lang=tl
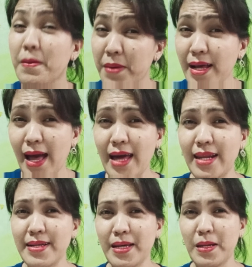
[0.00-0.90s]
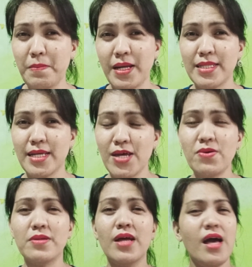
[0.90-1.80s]
mag-aaral ka ng math
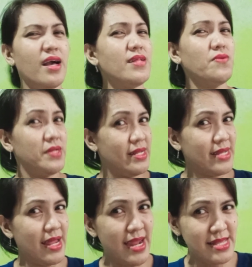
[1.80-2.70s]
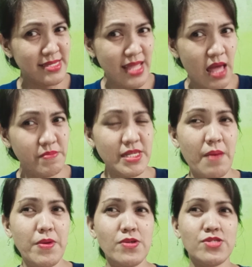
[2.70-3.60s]
ngayon. Katulad nga last time,
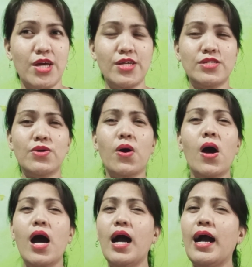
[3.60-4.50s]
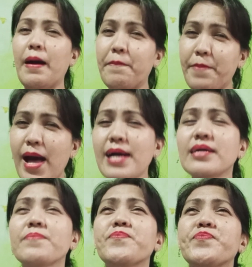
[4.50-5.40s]
sabi ko sa inyo, kapag
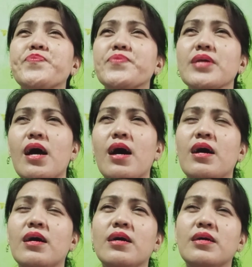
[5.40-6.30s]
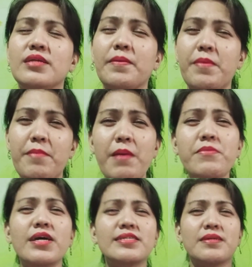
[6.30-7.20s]
uh,
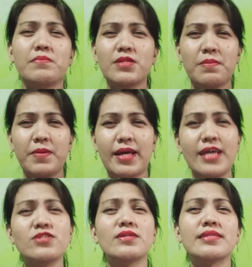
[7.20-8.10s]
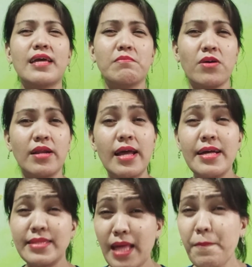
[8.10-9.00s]
nagme-memorize ng multiplication table,
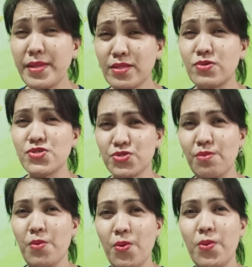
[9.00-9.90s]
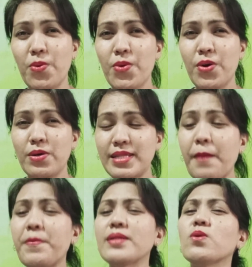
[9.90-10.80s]
dapat gusto mo.
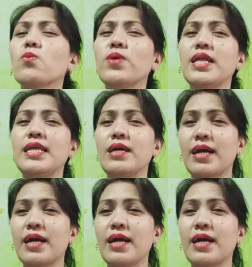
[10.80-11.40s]
Dapat willing